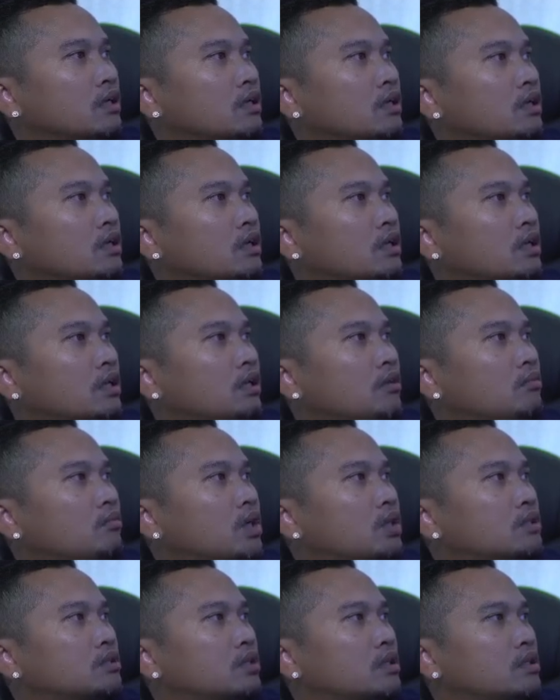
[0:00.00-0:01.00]
anh ấy
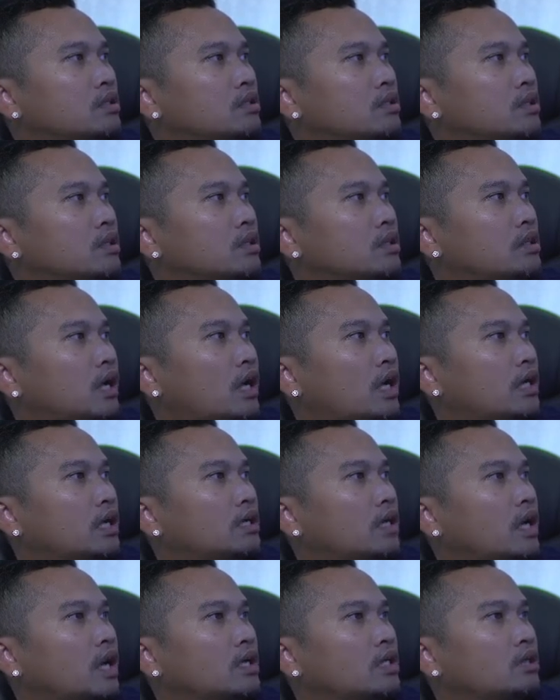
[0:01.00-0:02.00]
bờ sân gì ai
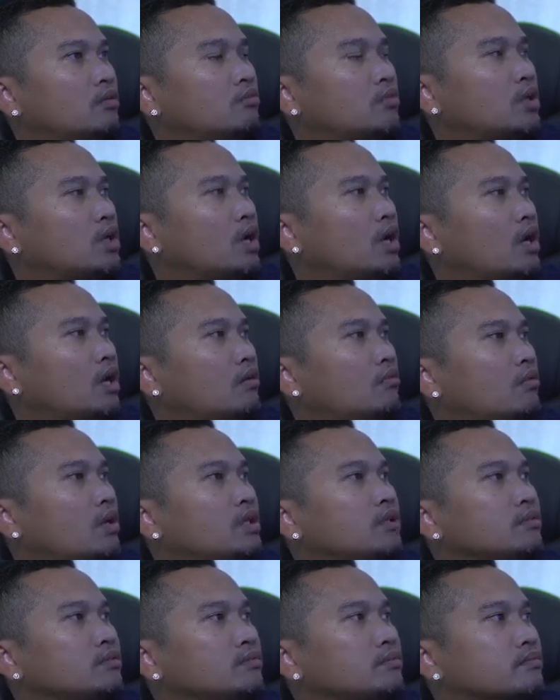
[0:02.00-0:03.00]
nai nhưng mà đo với
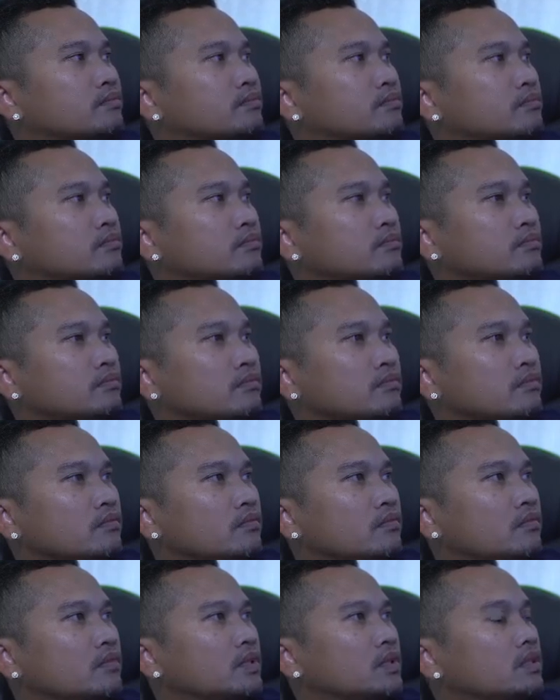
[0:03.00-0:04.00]

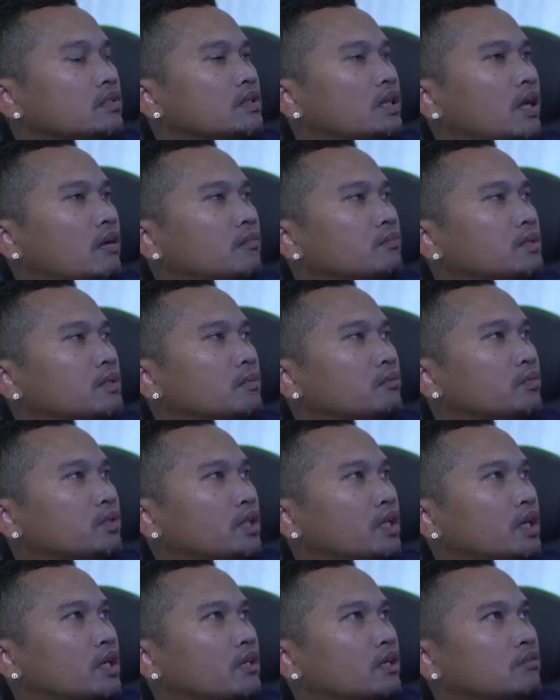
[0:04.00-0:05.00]
sam sắp
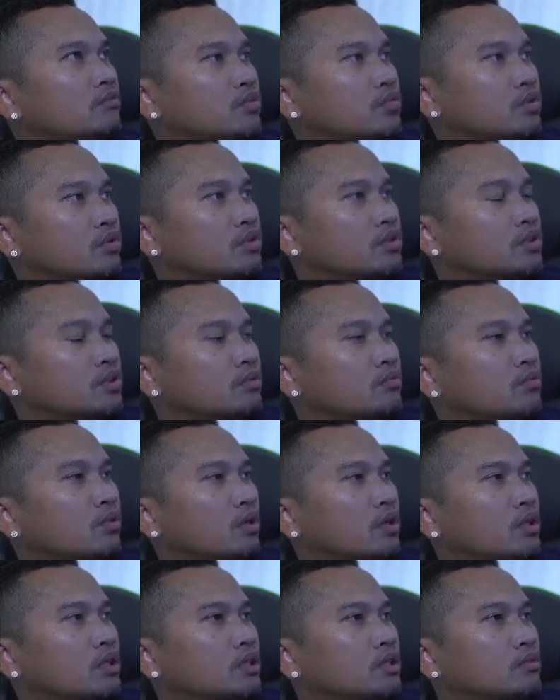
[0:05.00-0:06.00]
tiền làm rồi xì
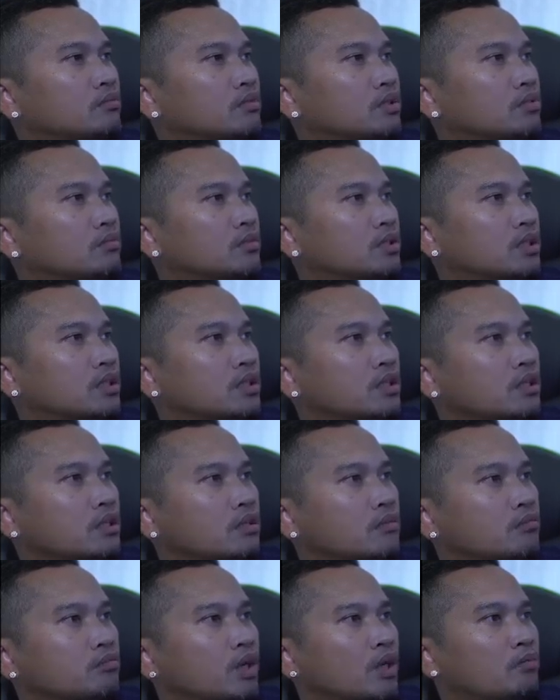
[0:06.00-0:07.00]
phơi mà
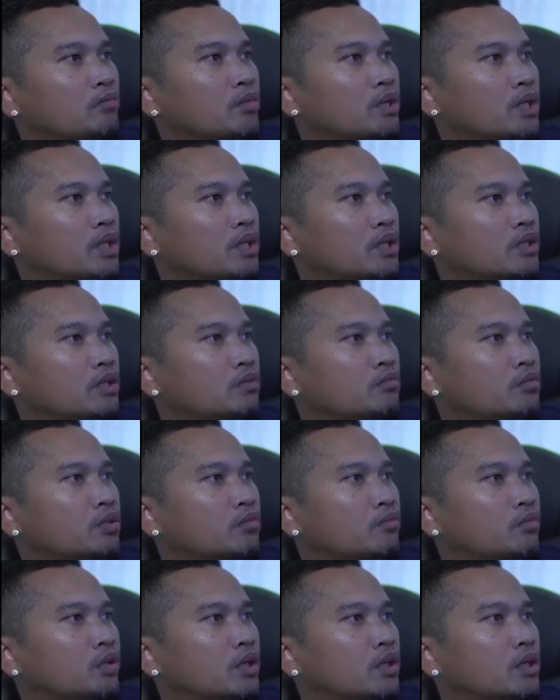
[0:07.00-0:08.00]
memory nhóm
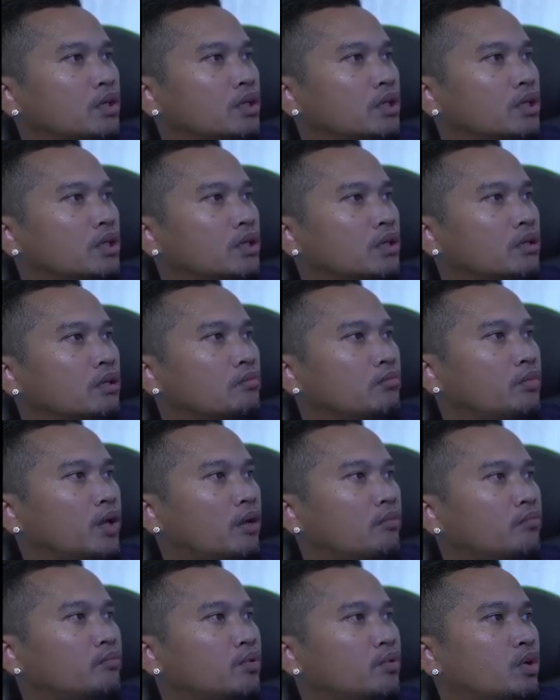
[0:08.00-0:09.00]
nhóm phở à
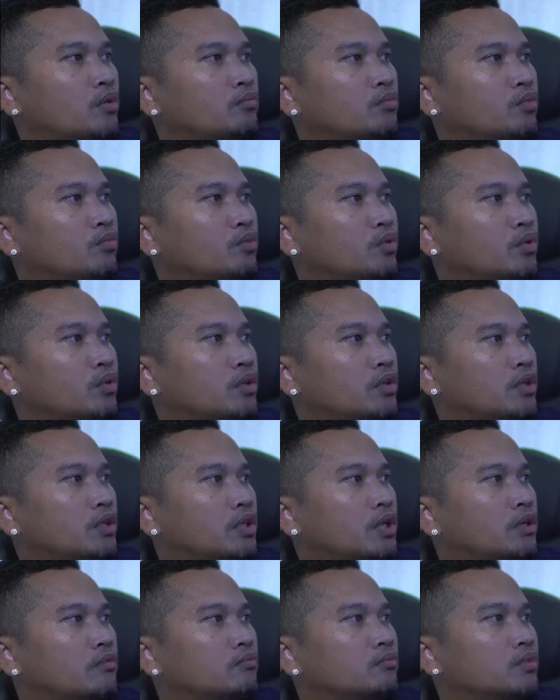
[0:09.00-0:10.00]
thảm pon và mùi ở
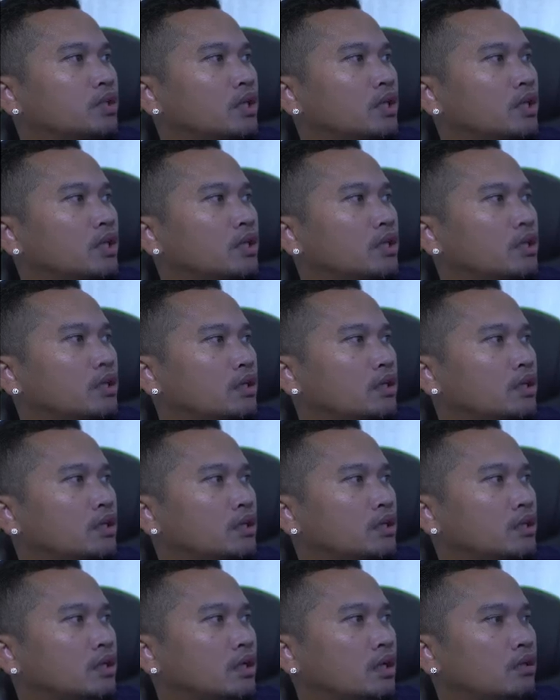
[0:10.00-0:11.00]
âm tế
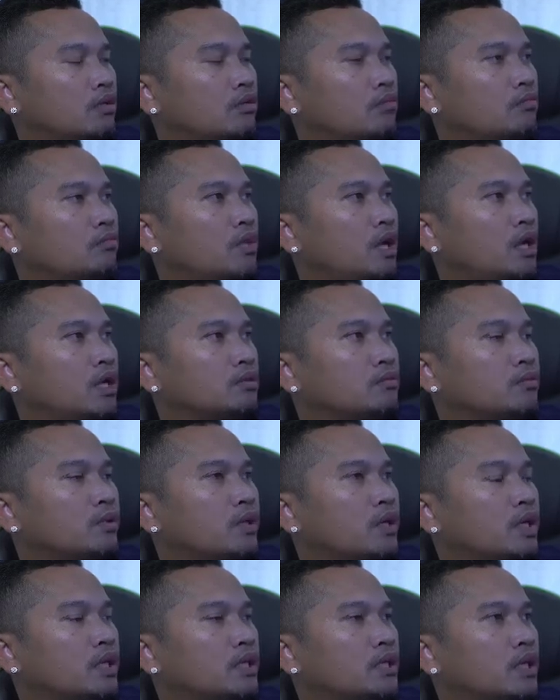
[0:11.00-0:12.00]
anh ông Max vào
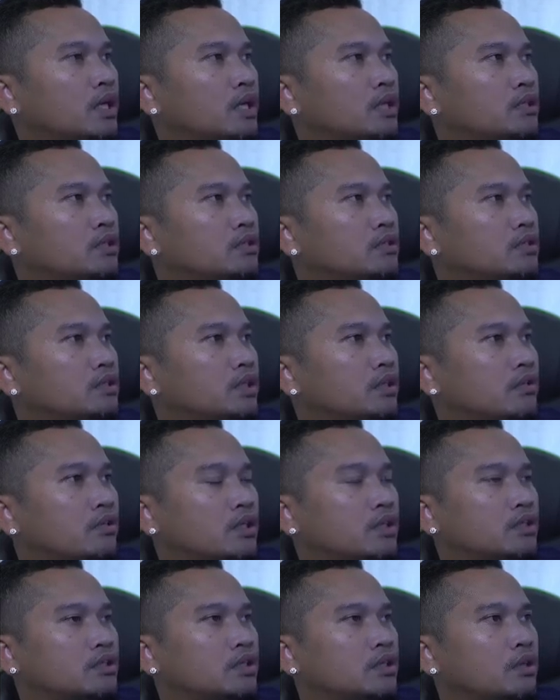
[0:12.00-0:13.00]
ai nai chân
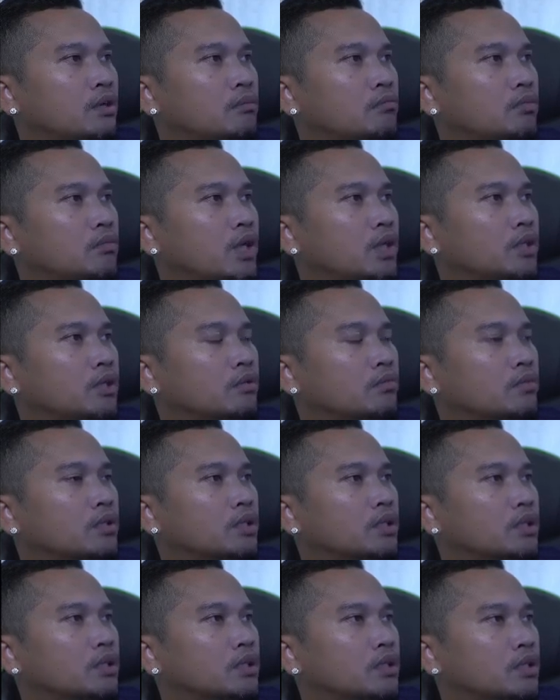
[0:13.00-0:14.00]
rồi sân đập bay nhóm
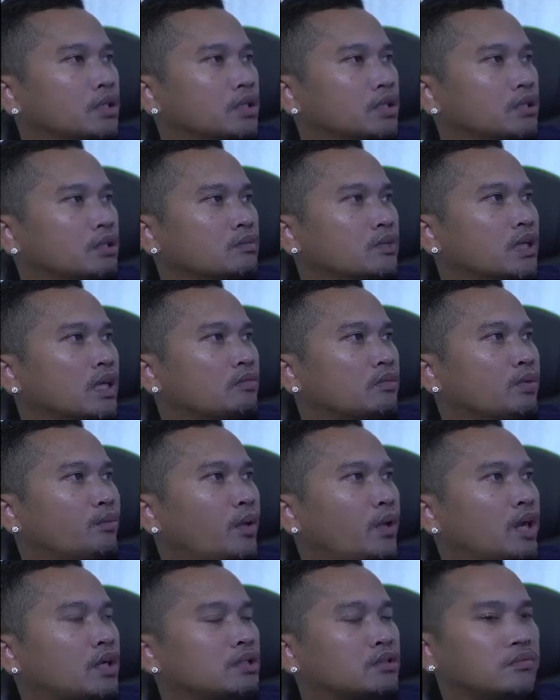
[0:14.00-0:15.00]
nhóm đã mà
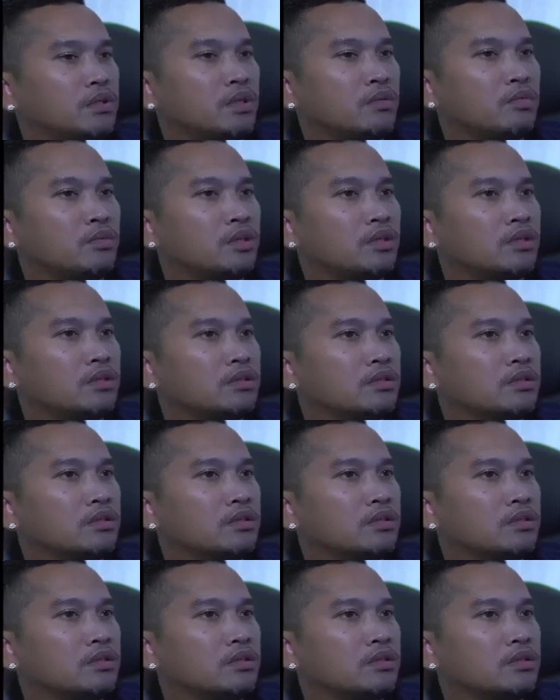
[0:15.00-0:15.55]
Max về mòn